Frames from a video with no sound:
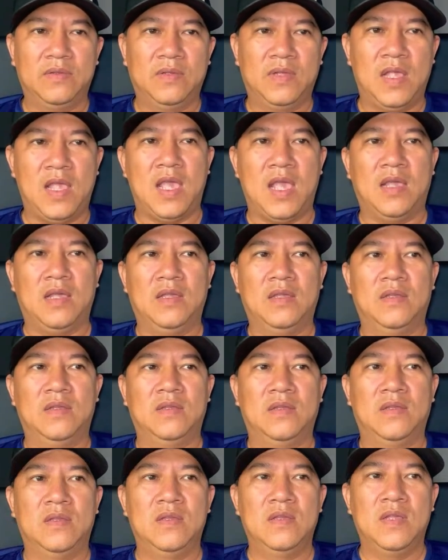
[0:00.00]
ha
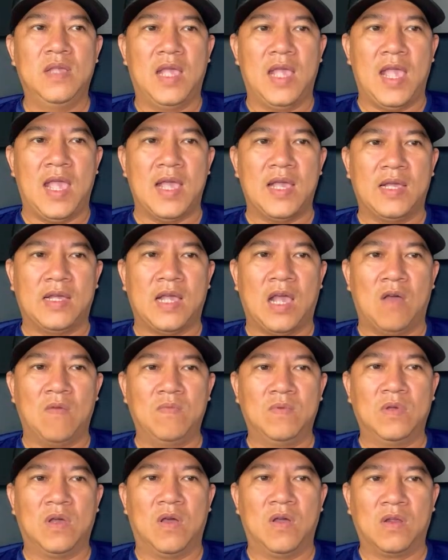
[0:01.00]
ăn
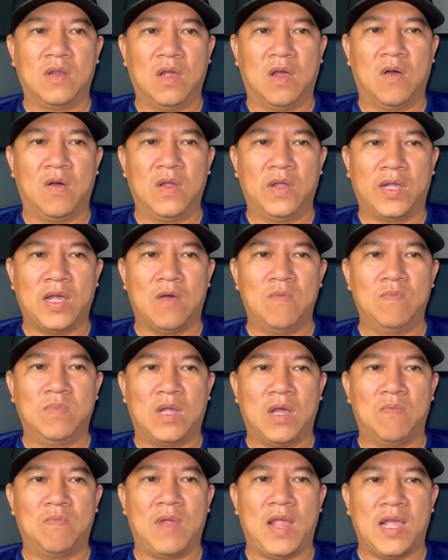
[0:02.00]
không ngồi rồi không
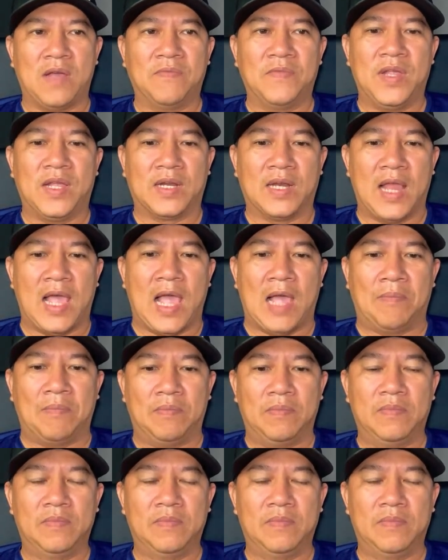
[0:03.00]
công ăn việc làm